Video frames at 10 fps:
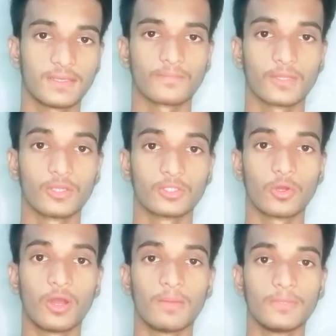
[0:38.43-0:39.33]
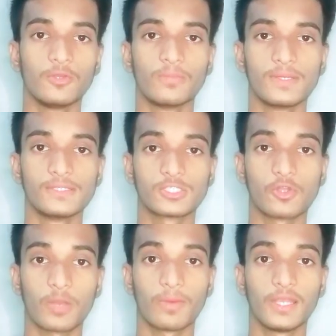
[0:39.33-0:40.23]
हैं तो हम ह्यूमंस
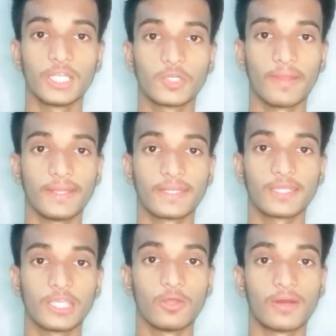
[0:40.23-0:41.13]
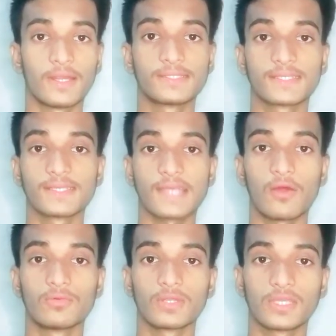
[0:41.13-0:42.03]
नॉर्मली 20 किलो हर्ट्स के
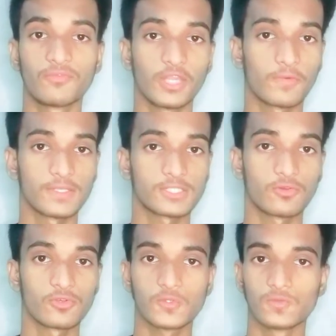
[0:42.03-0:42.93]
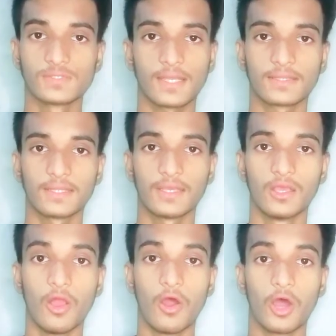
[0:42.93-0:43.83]
साउंड की फ्रीक्वेंसी को सुन सकते हैं
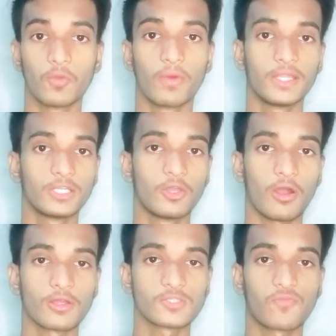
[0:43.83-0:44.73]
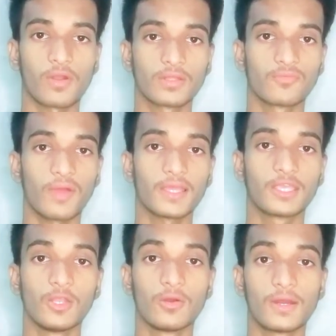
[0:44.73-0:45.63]
और वही डॉग्स 45
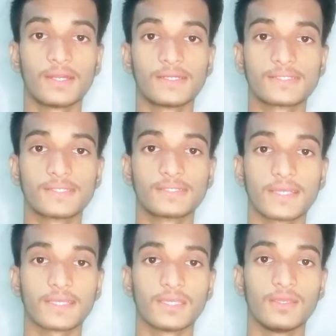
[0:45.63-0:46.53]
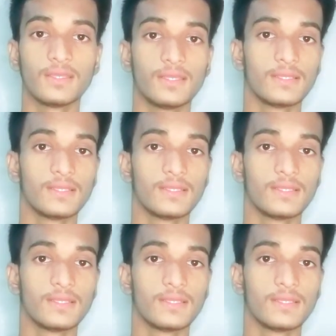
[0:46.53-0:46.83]
किलो हर्ट्स तक की